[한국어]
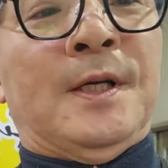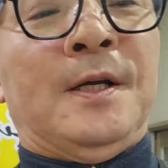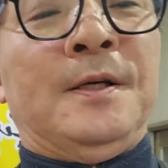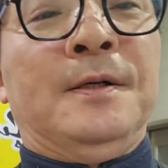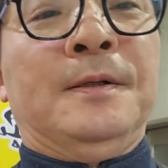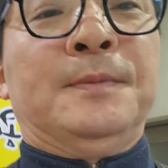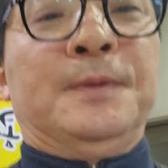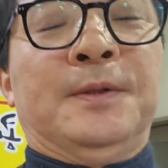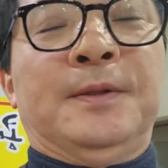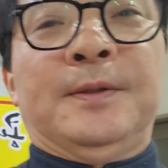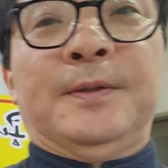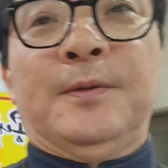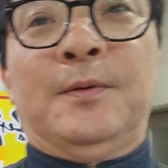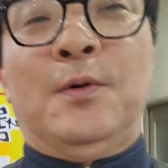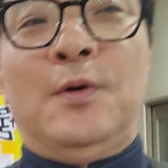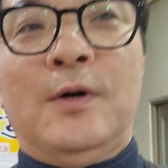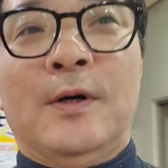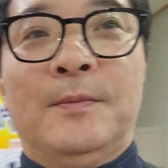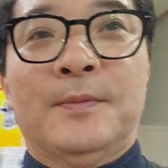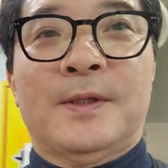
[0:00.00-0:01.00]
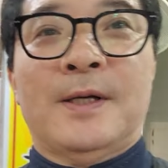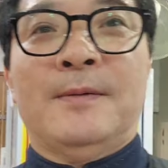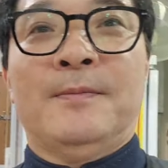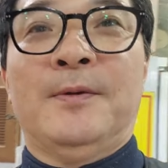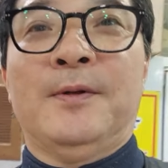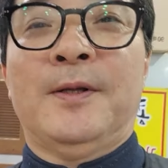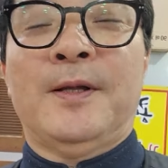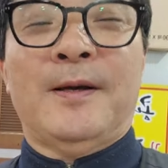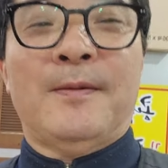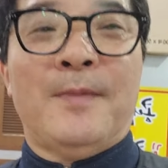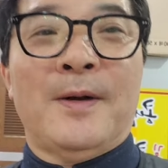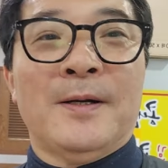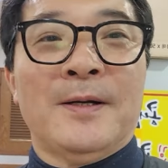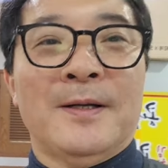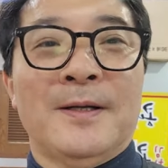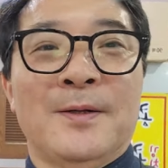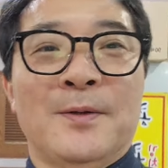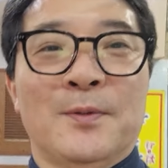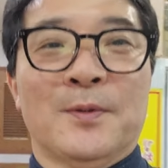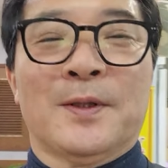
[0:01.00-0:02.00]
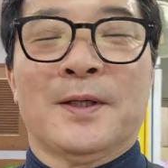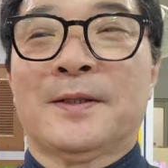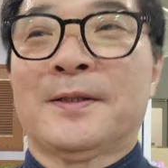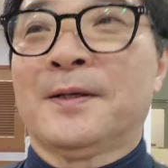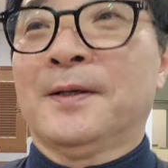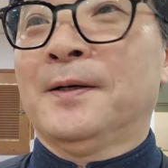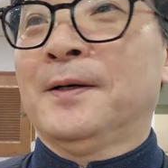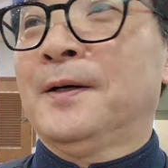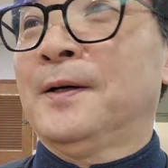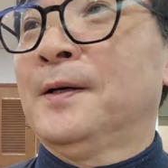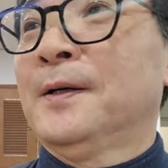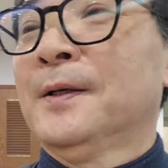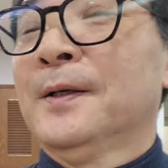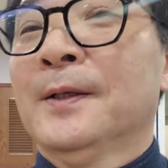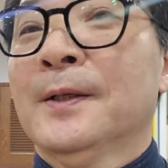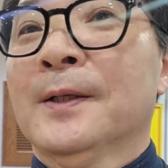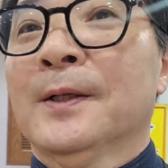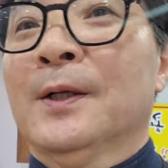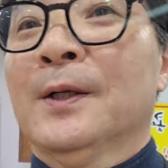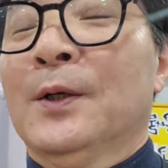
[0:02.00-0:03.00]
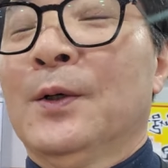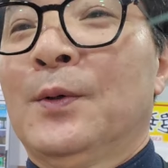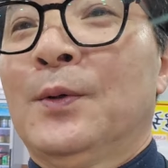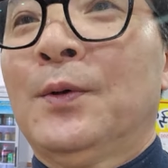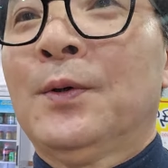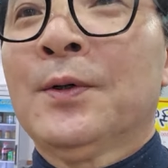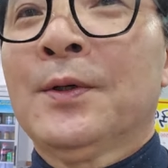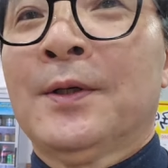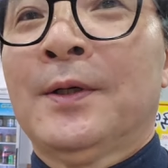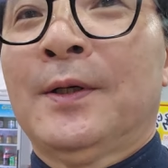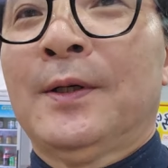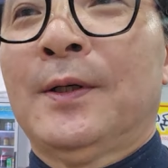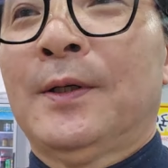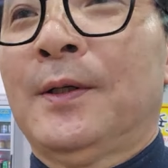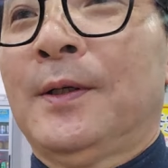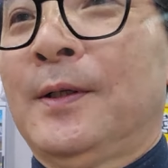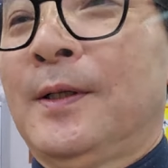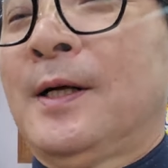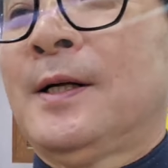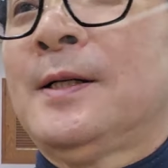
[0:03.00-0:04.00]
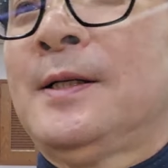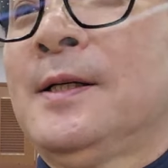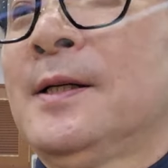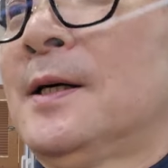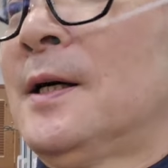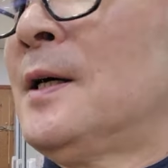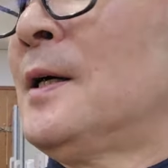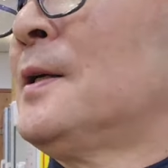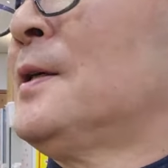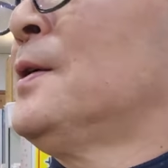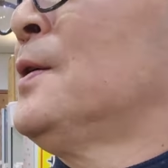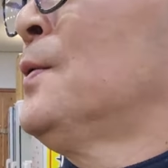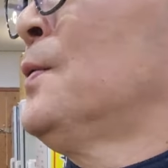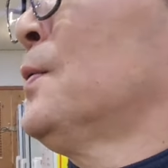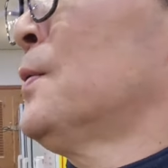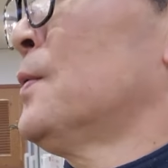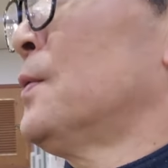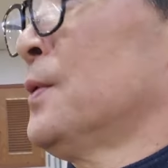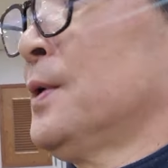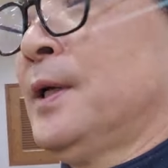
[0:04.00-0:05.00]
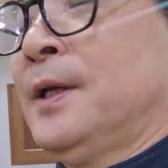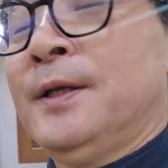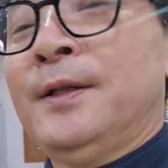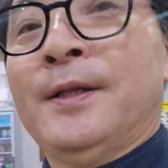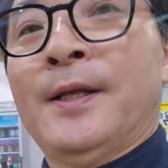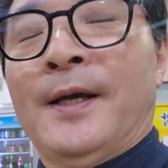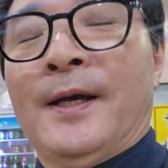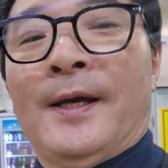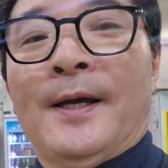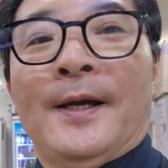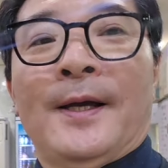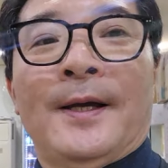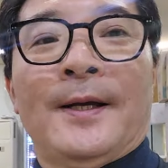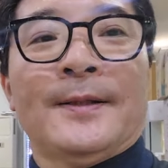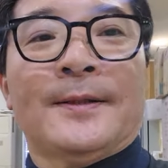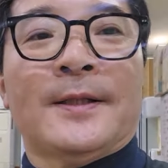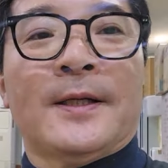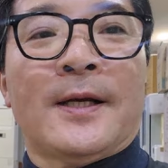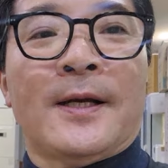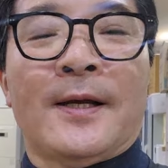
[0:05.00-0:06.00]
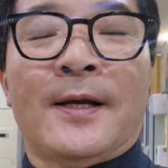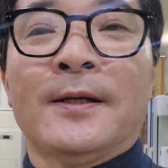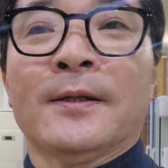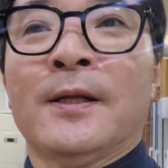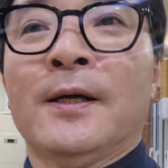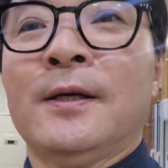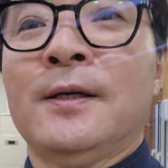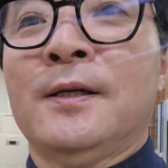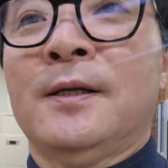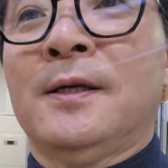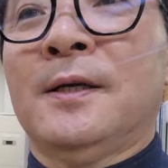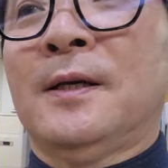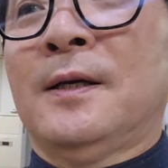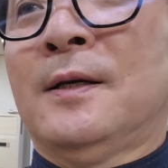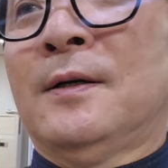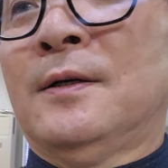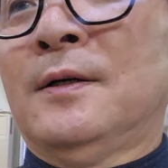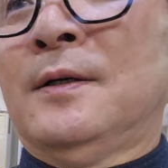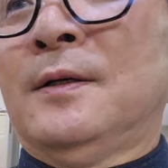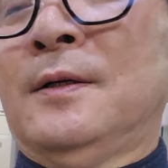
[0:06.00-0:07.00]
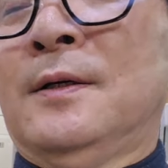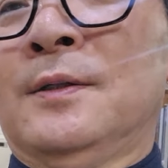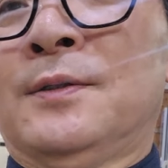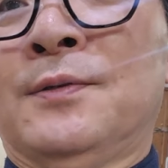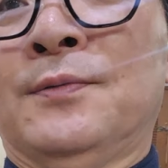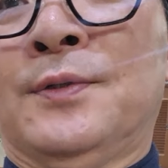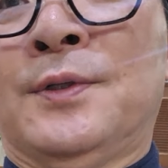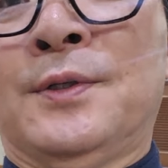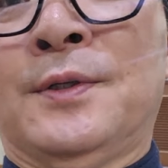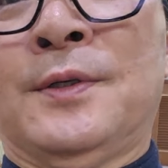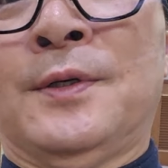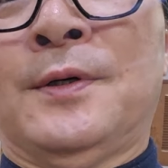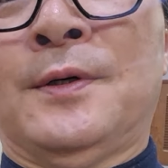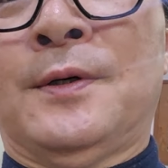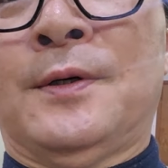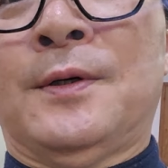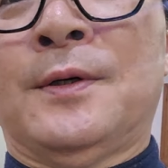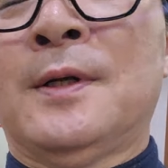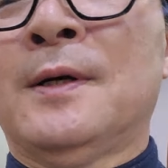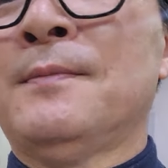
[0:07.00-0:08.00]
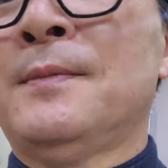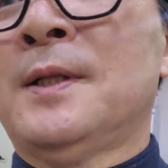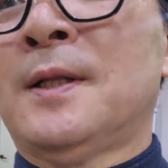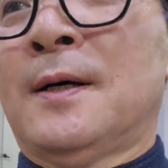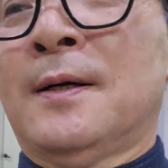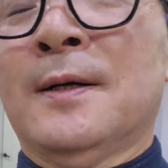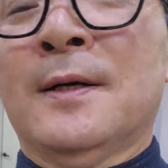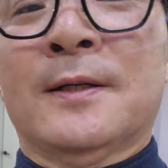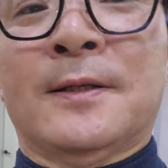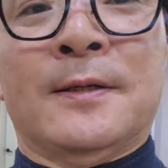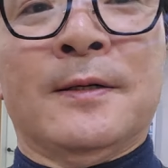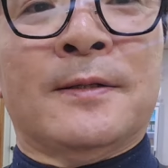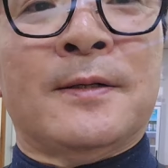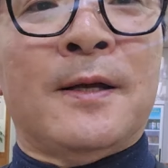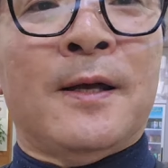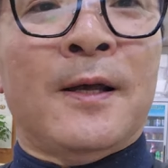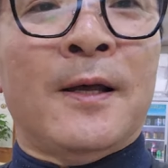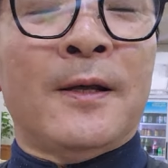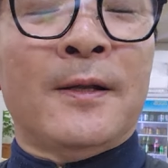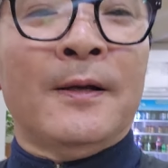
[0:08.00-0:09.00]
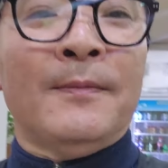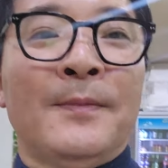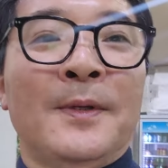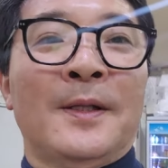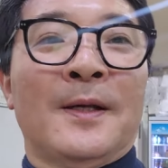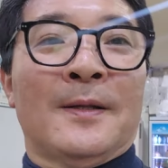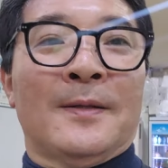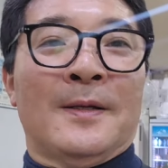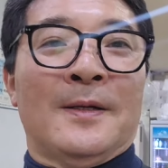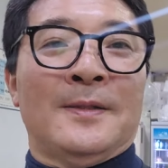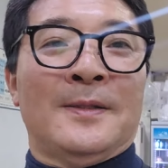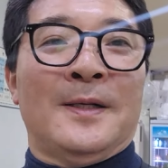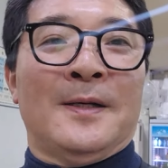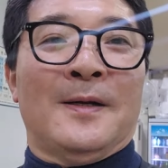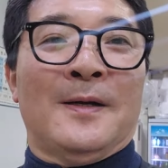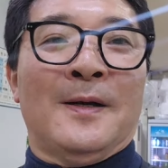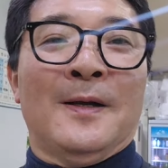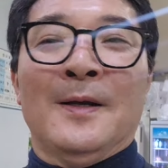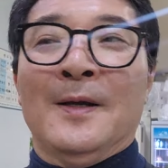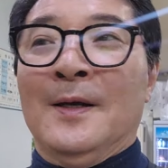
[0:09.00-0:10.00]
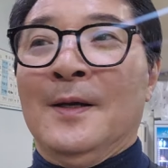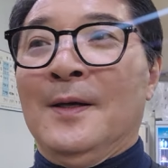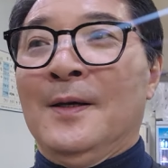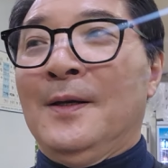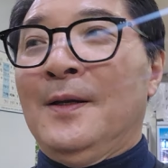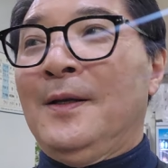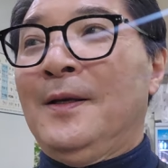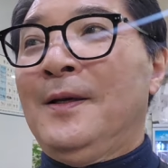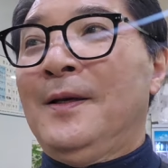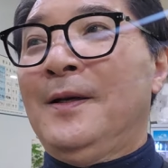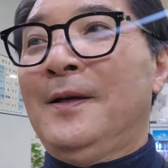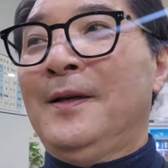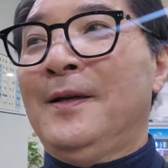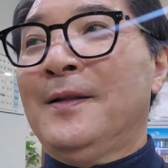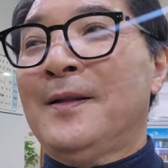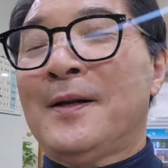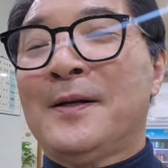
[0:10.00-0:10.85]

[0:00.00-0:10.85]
자 여러분 홍합 삶을 때 막간을 이용해서 오늘 날씨가 2월 5일인데 상당히 어수선합니다. 서산합니다. 날씨가. 이